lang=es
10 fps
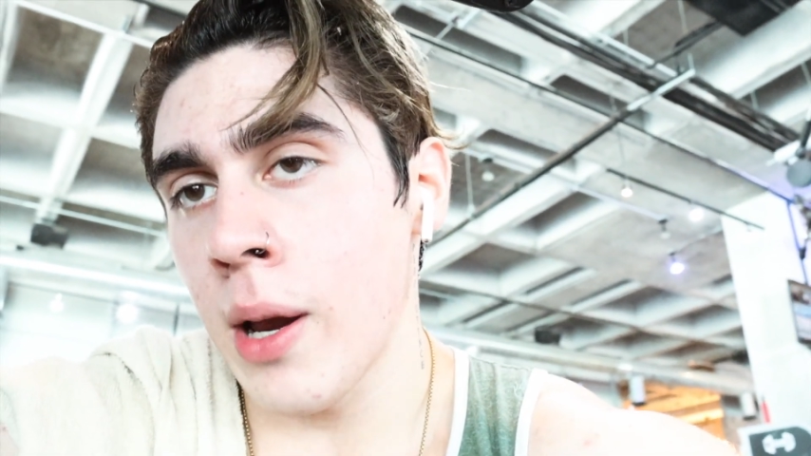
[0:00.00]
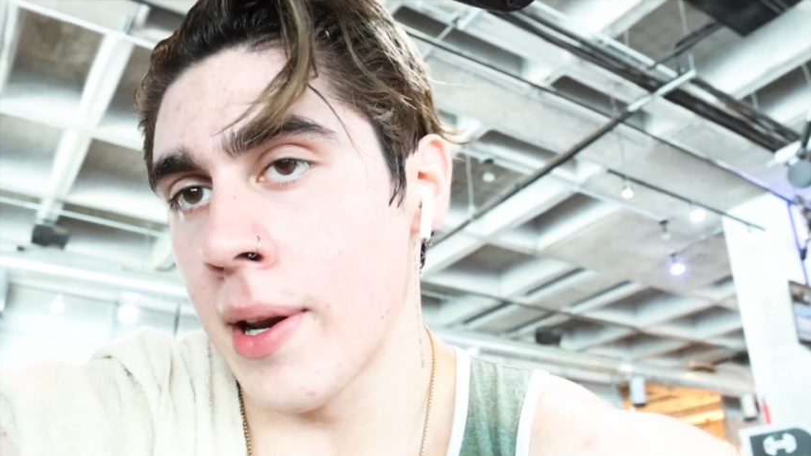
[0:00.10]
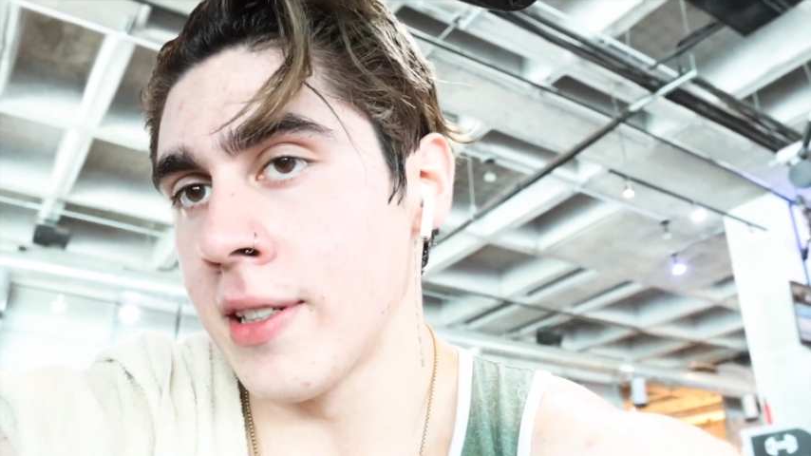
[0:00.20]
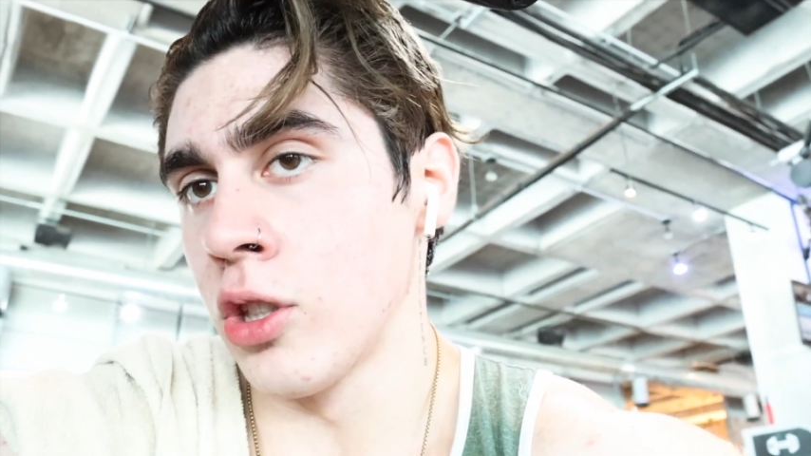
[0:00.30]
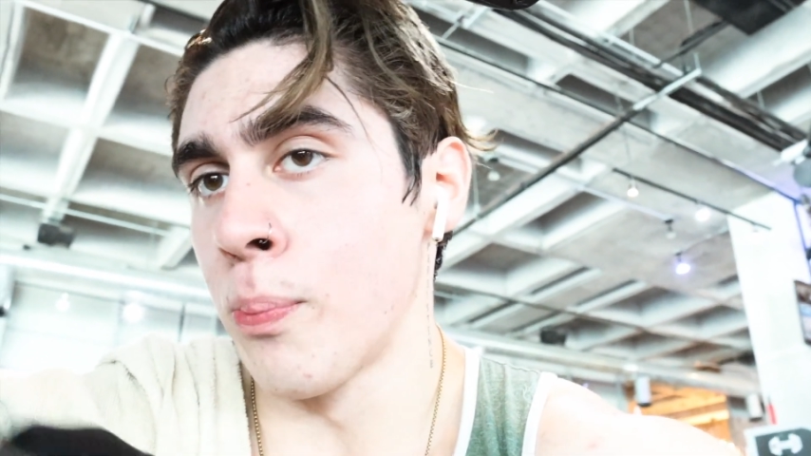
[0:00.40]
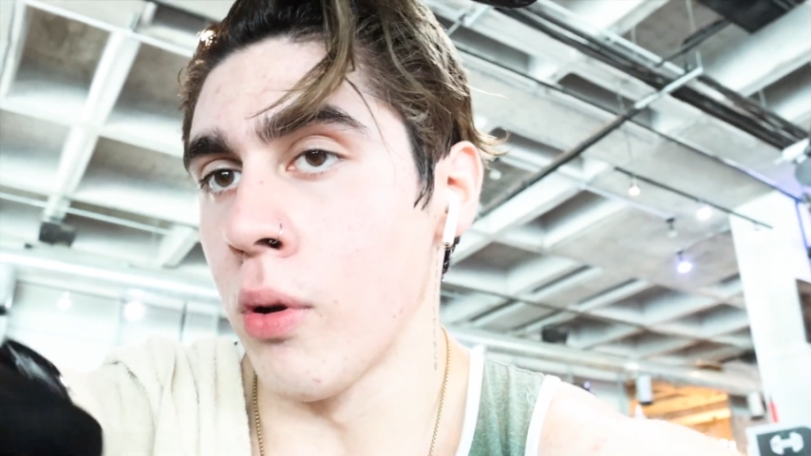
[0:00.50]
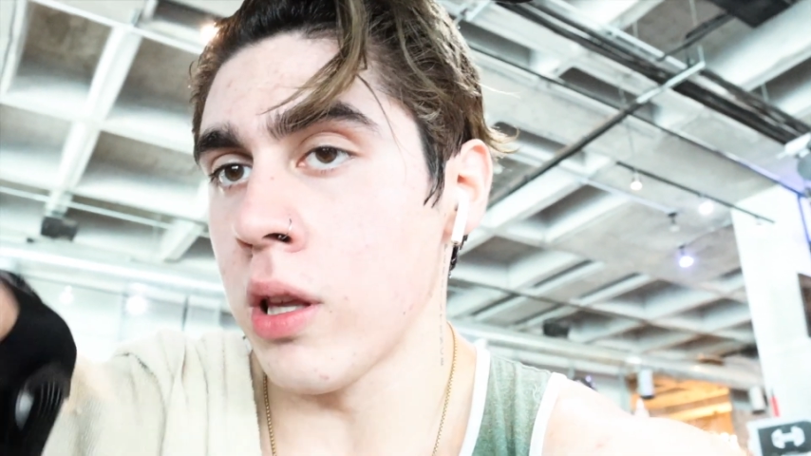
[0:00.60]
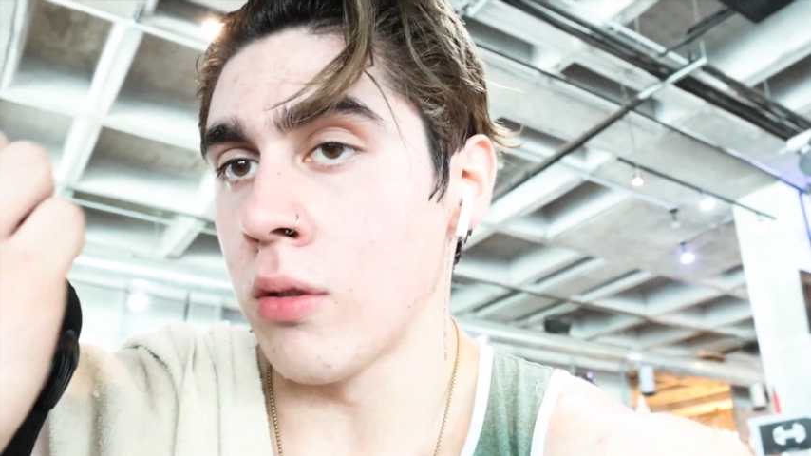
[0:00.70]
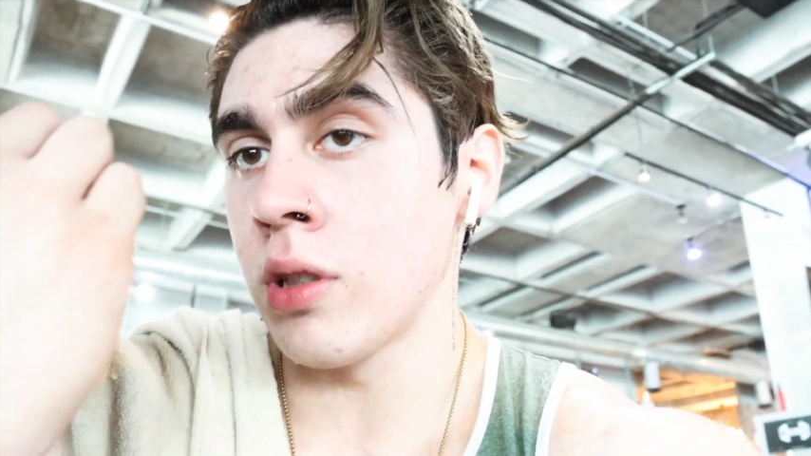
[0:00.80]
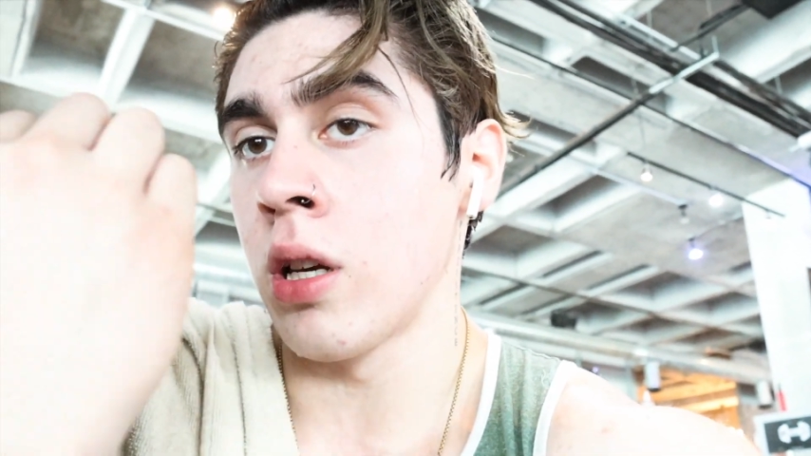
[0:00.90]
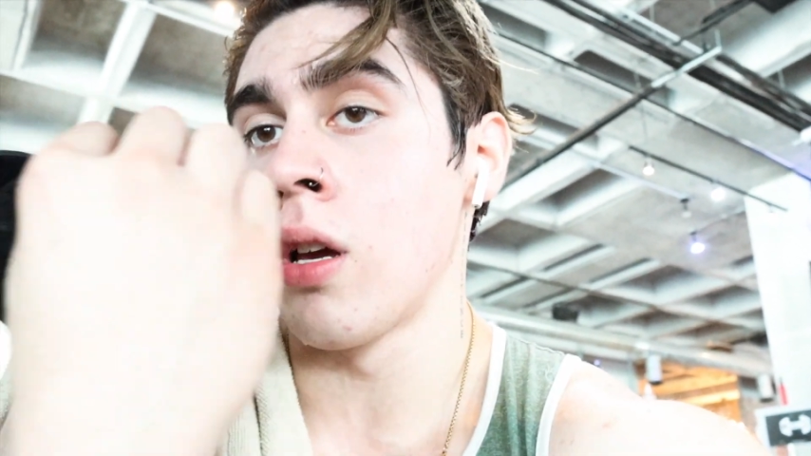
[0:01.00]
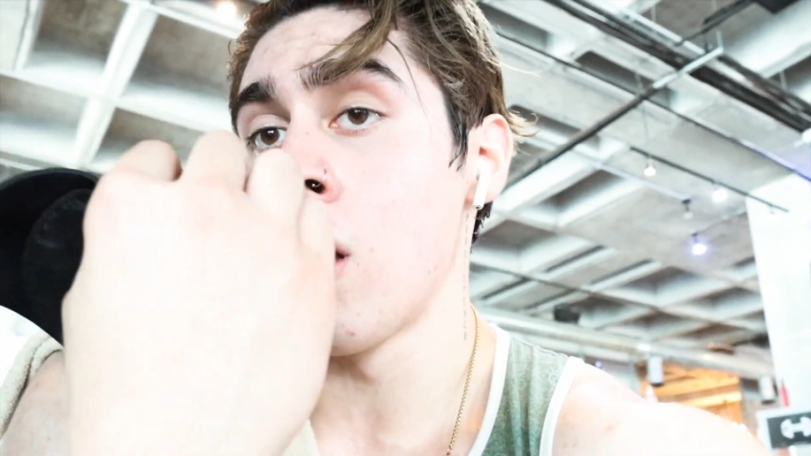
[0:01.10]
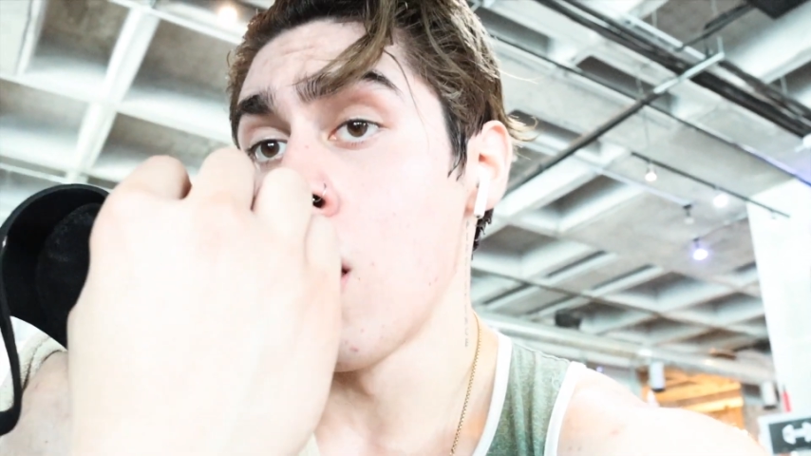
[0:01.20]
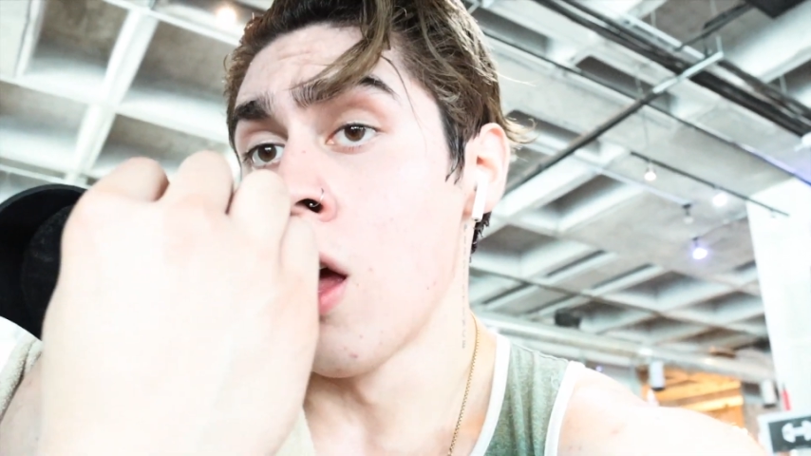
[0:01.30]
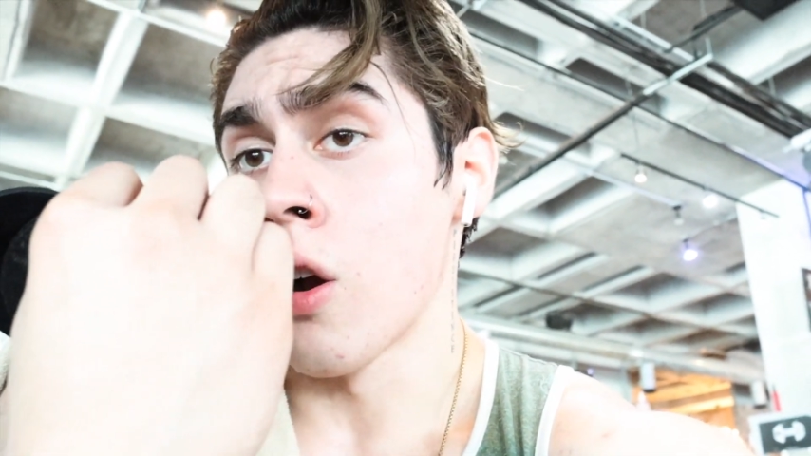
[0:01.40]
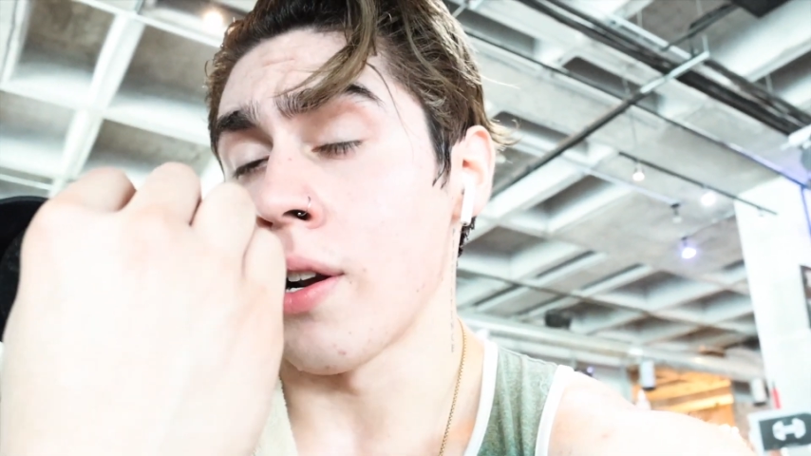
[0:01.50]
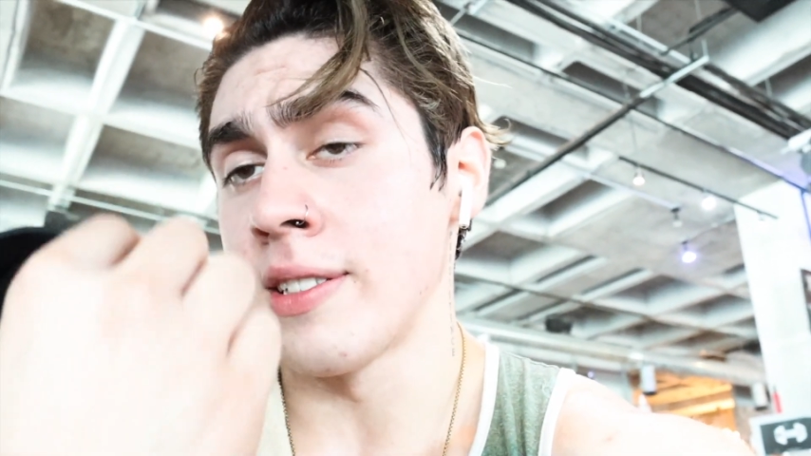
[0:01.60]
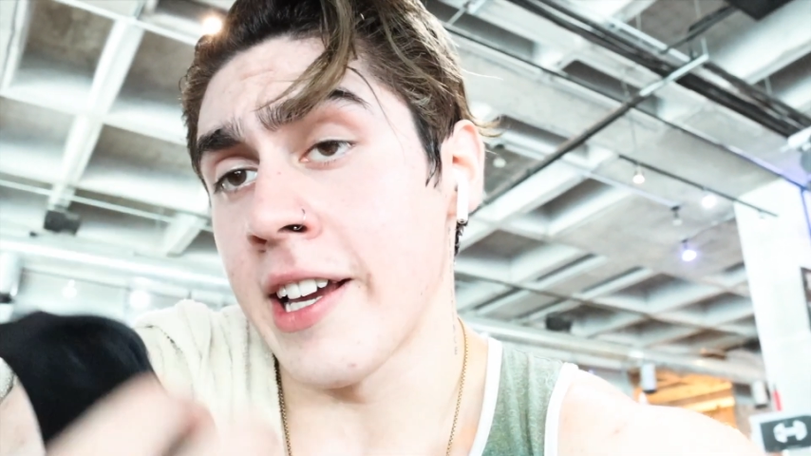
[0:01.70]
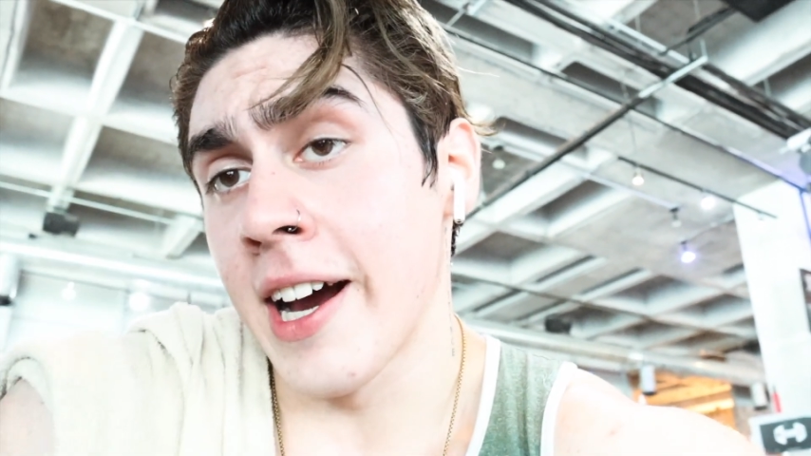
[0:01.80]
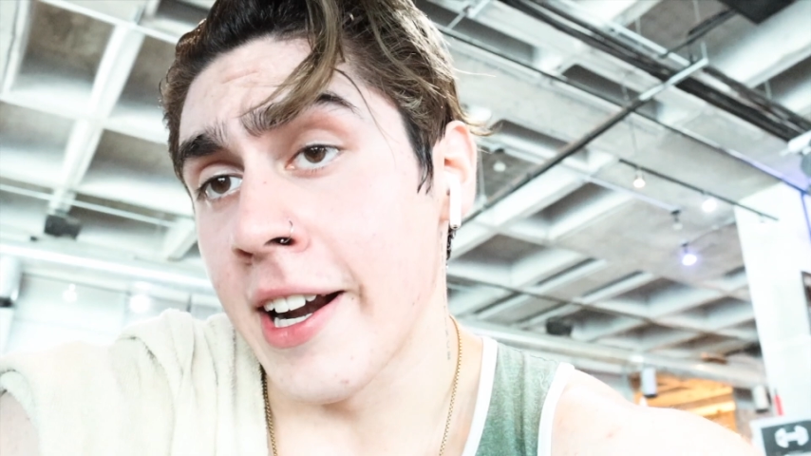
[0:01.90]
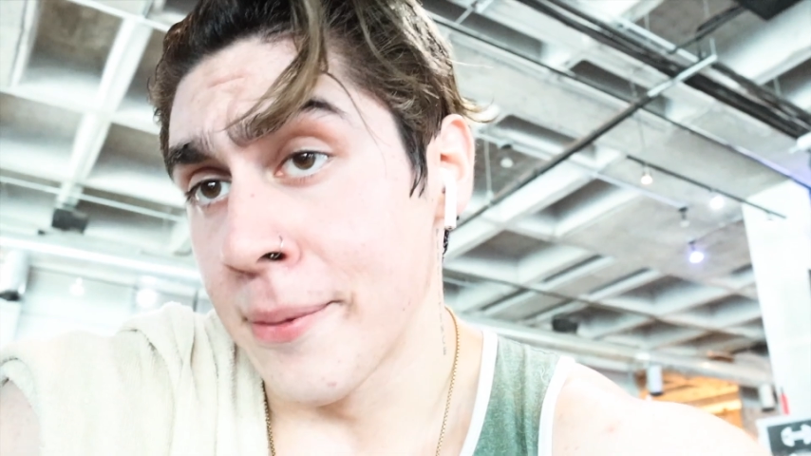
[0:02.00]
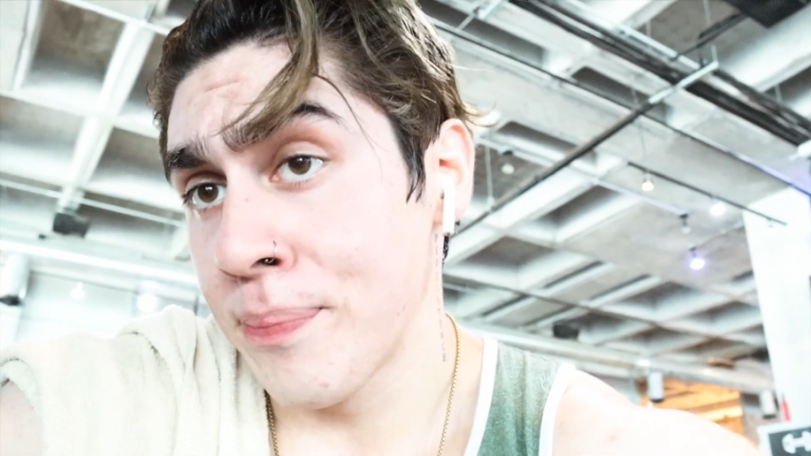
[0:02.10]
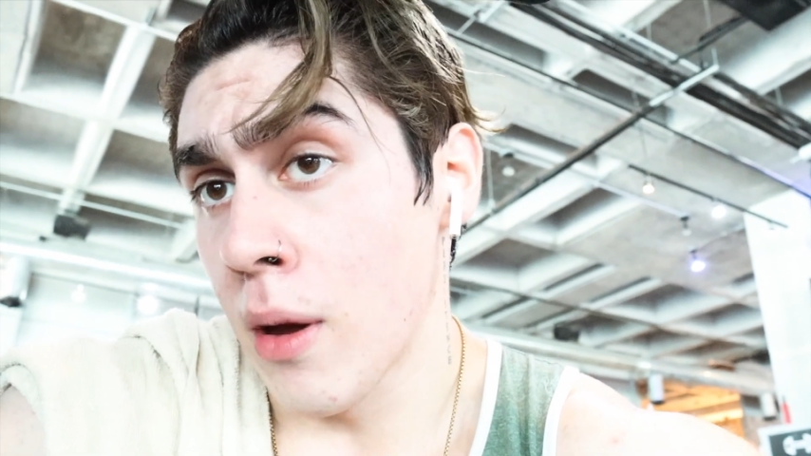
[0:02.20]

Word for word: que vienen siendo pull downs con este agarre.